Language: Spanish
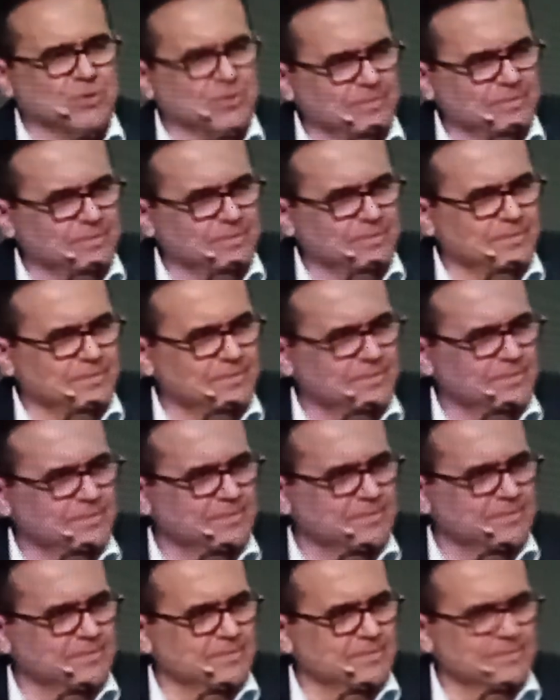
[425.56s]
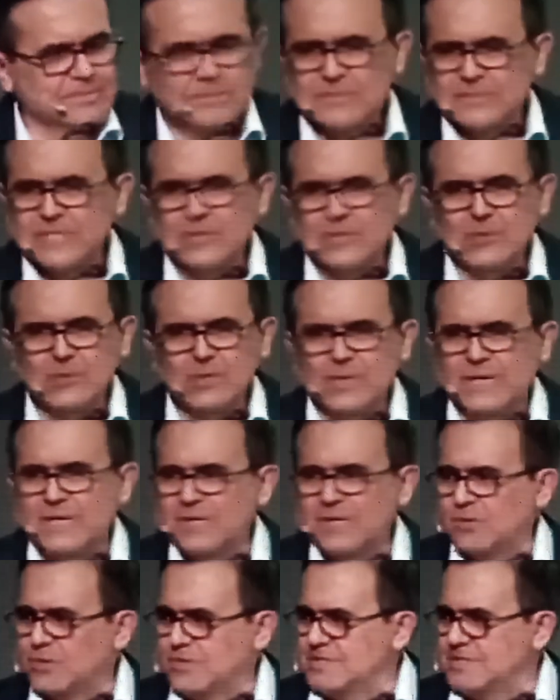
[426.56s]
Primero aseguró que la
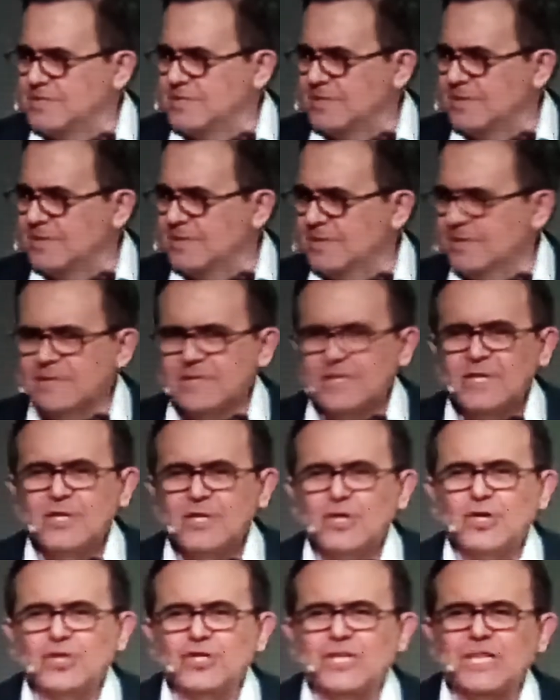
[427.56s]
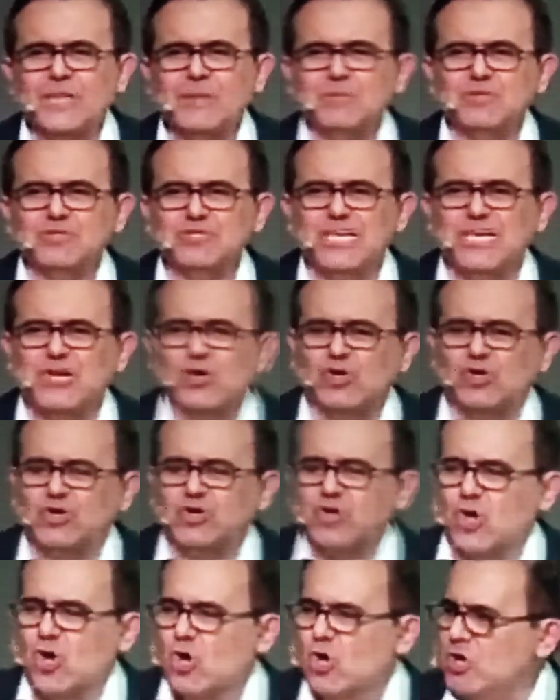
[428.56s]
educación era el único factor
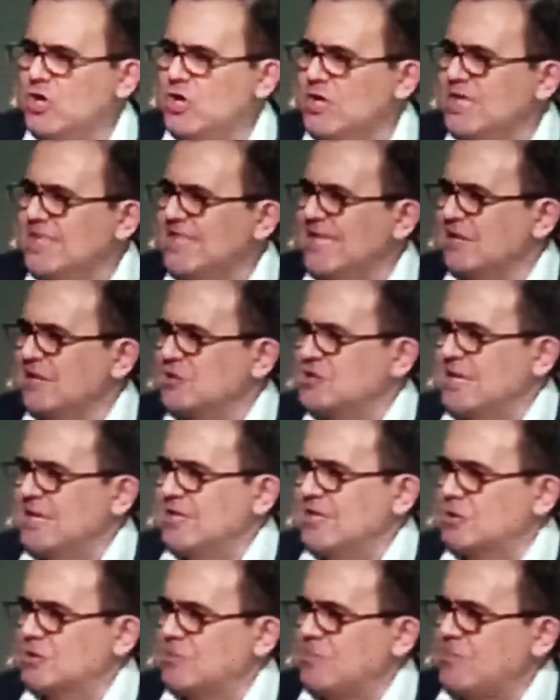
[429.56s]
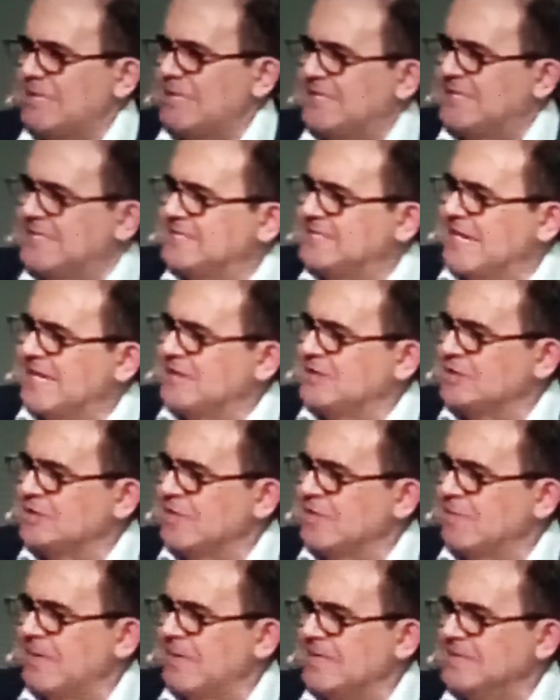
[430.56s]
de movilidad social en México.
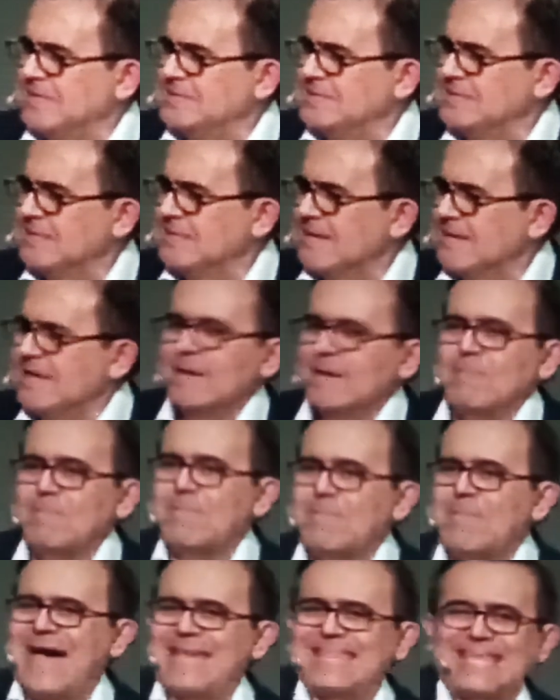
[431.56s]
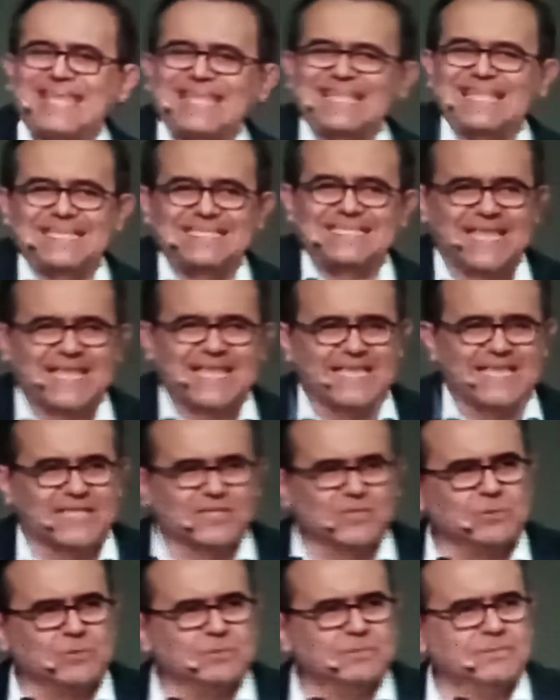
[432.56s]
Y luego, en una
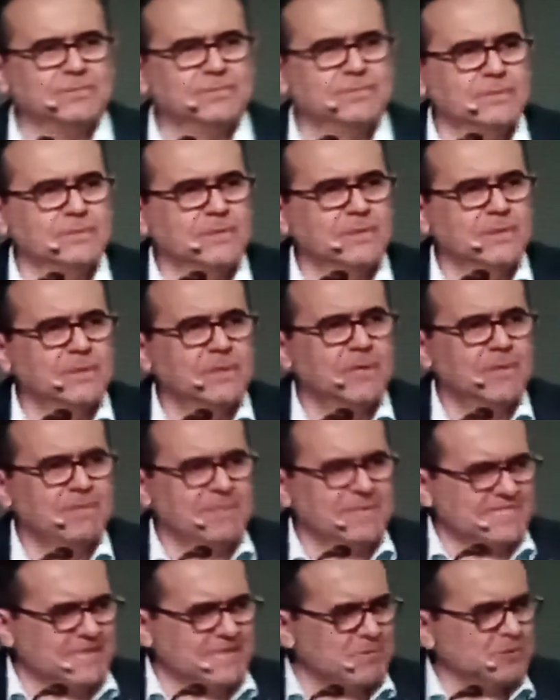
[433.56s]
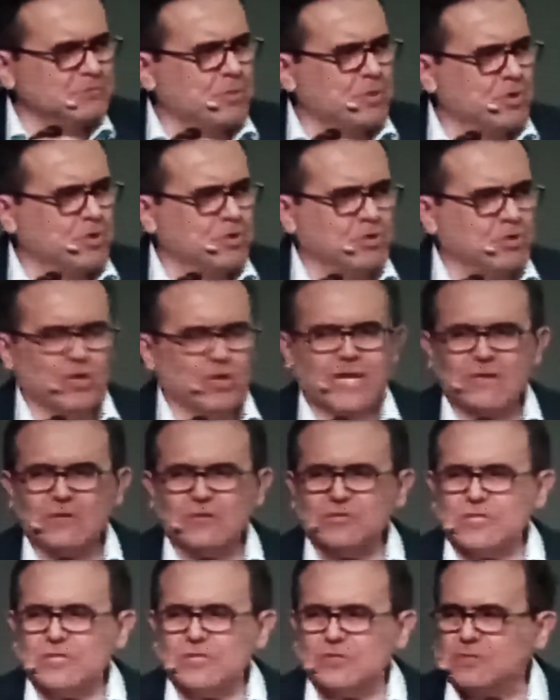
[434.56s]
anécdota mediante la que quiso dejar en
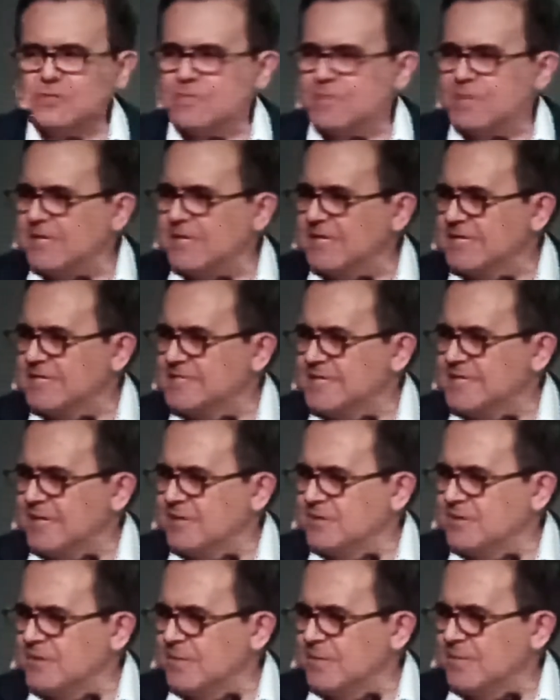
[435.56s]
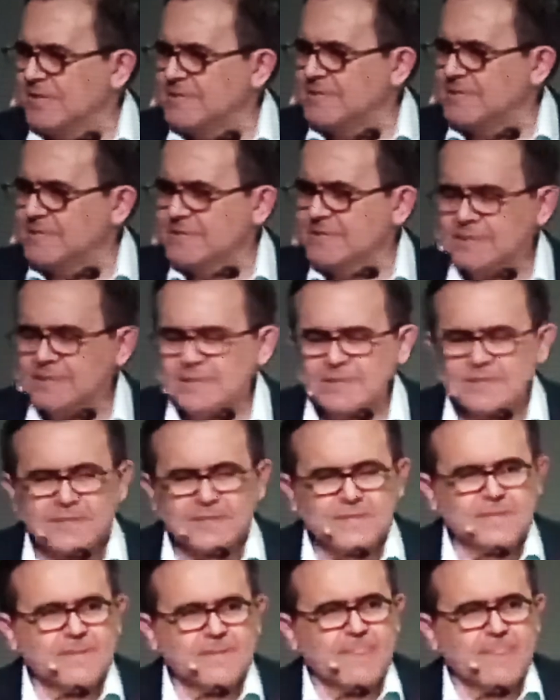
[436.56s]
claro que él sí conoce gente pobre,
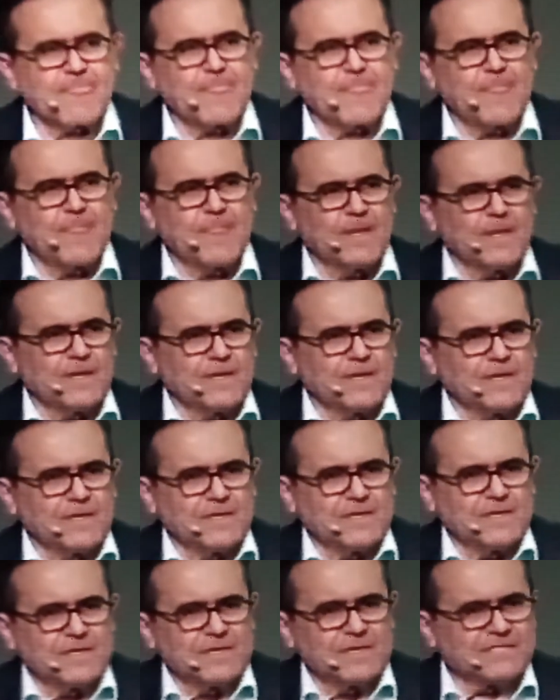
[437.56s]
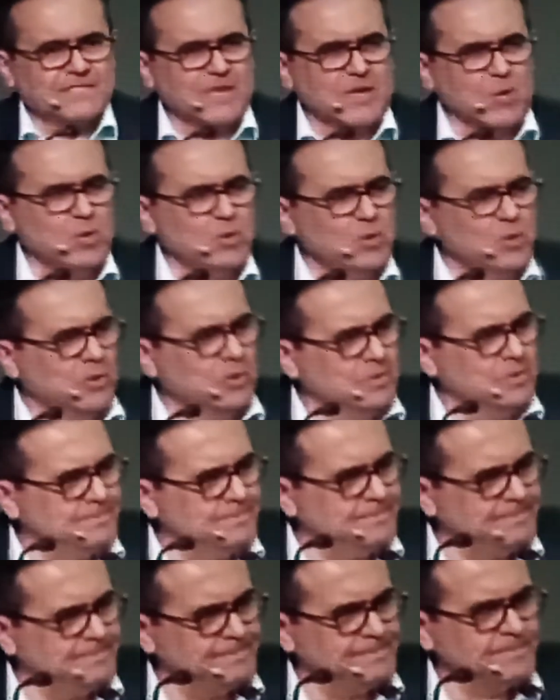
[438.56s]
aseguró que un egresado de
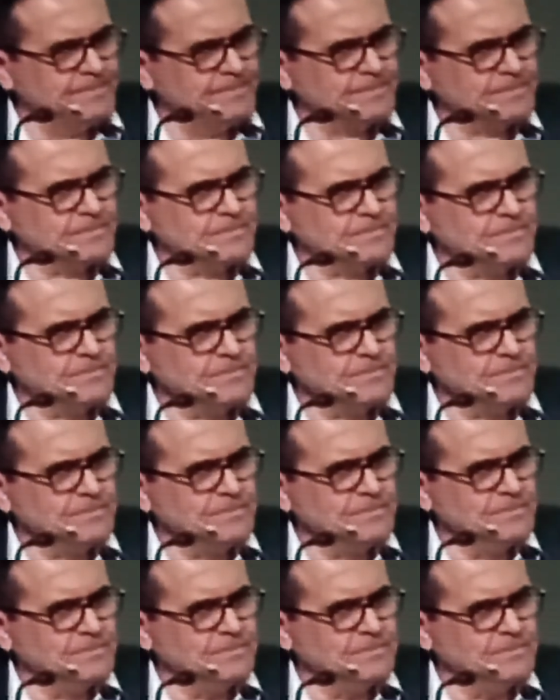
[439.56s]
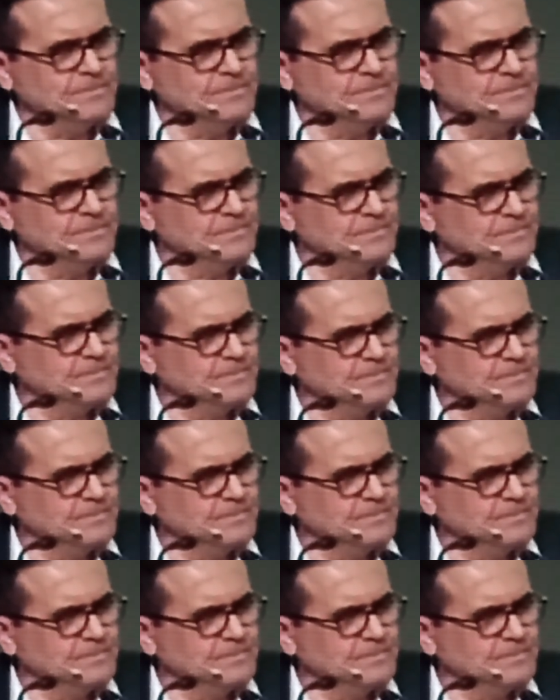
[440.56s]
la universidad no ganaba,